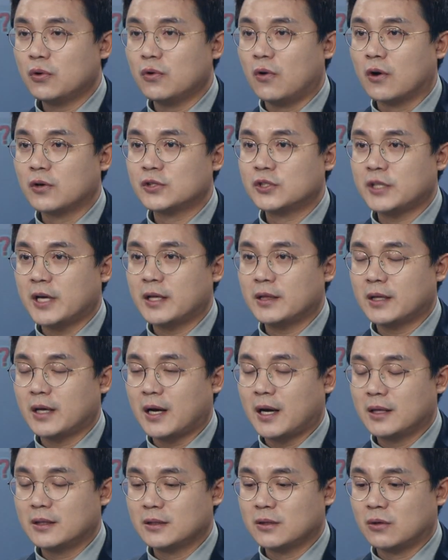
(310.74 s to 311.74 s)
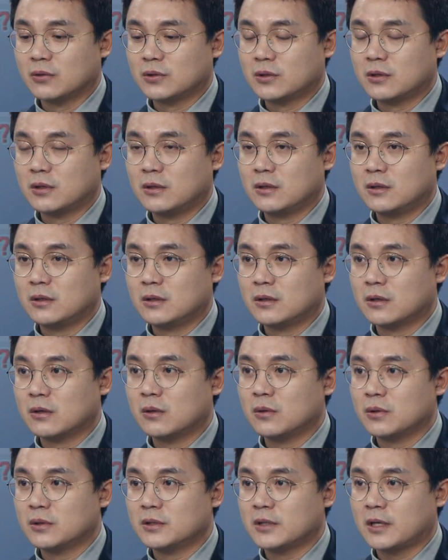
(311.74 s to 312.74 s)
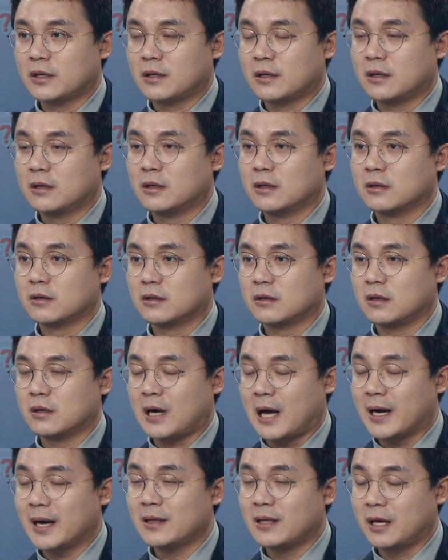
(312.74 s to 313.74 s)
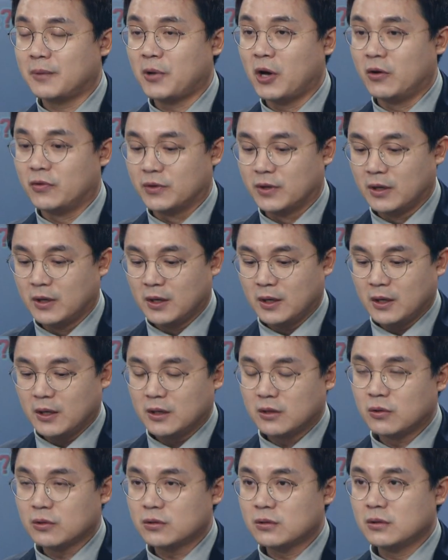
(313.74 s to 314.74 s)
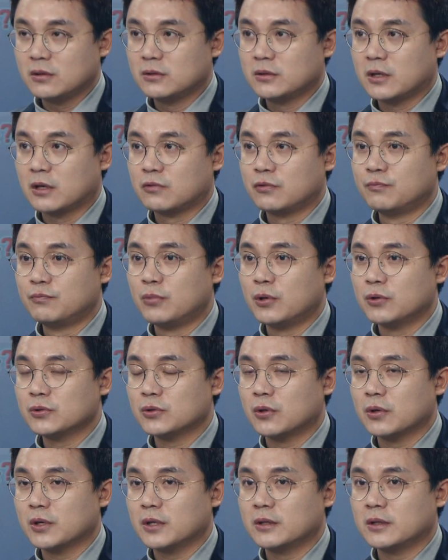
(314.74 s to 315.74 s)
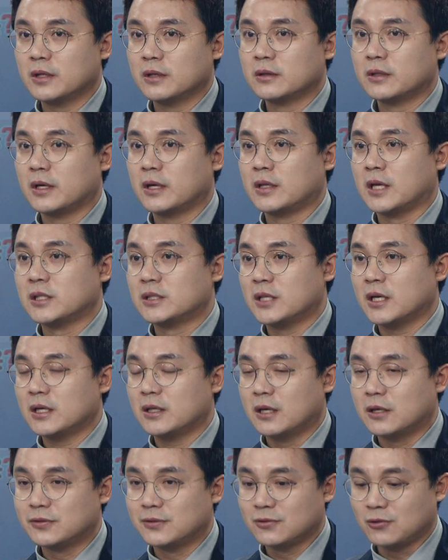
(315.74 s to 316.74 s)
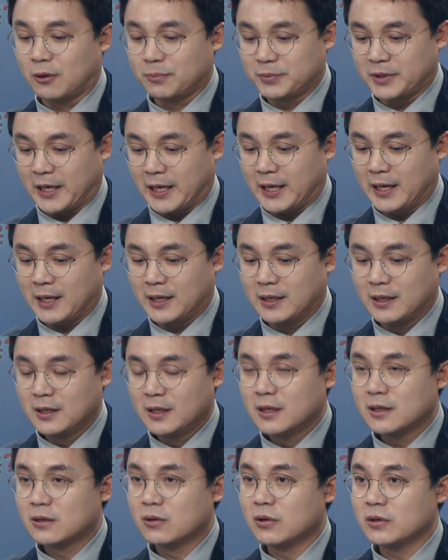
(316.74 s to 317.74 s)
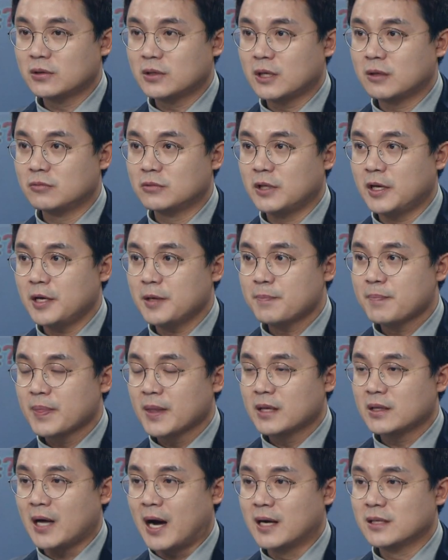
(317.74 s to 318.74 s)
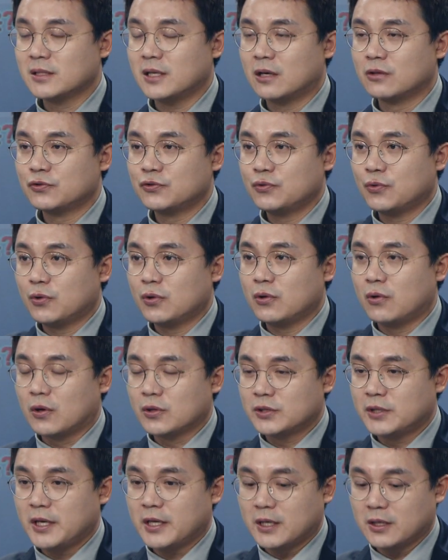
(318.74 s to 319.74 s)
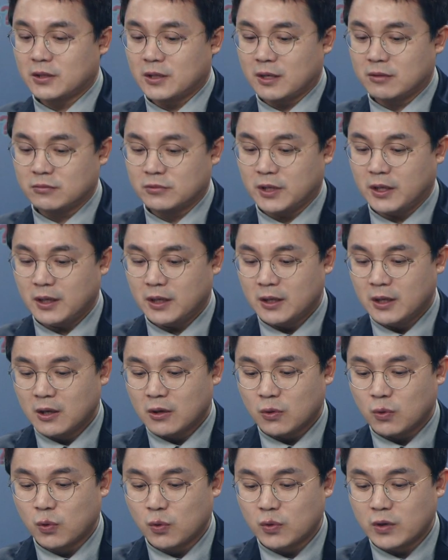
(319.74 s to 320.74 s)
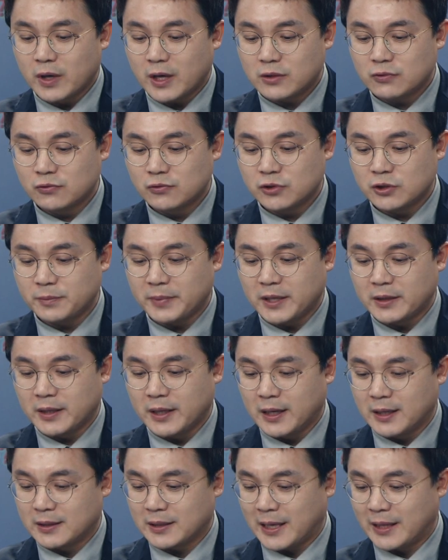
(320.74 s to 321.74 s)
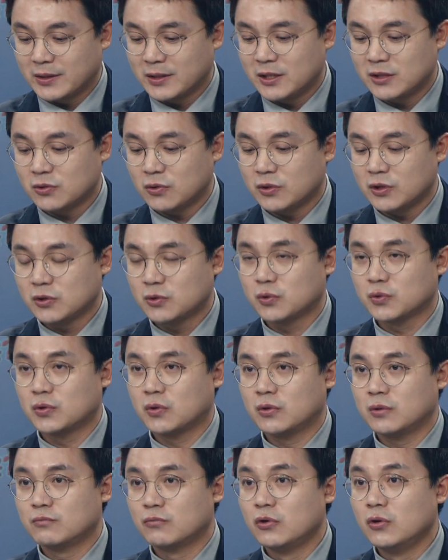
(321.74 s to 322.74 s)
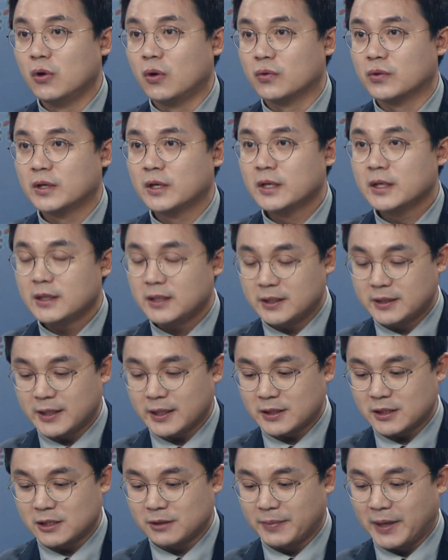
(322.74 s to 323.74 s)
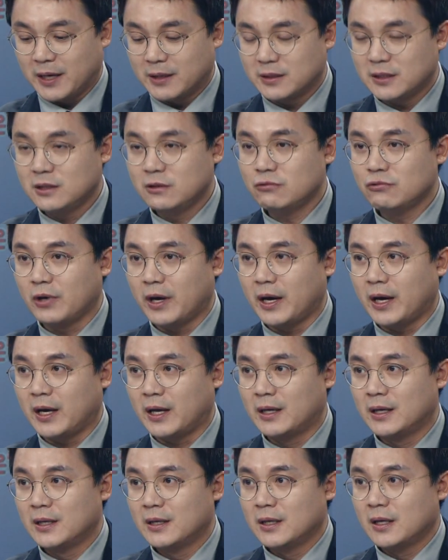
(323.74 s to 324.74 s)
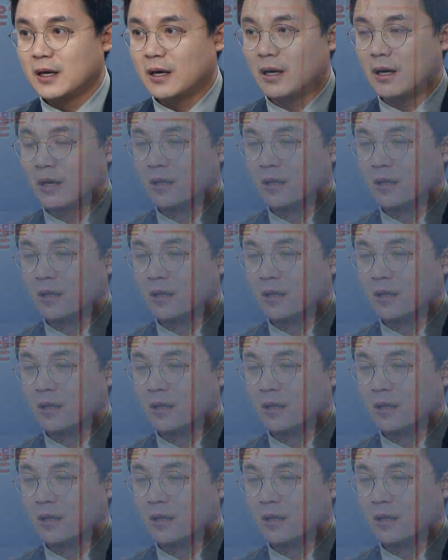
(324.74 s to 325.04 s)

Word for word: 억제한다라는 것들을 이제 가게 되면 이것들은 이제 근본적인 이제 대책이 될 수는 없다. 그렇기 때문에 당장 수요를 억제했기 때문에 고가 중심에 대한 단기적인 조정은 물론 있겠지만 이후에 아,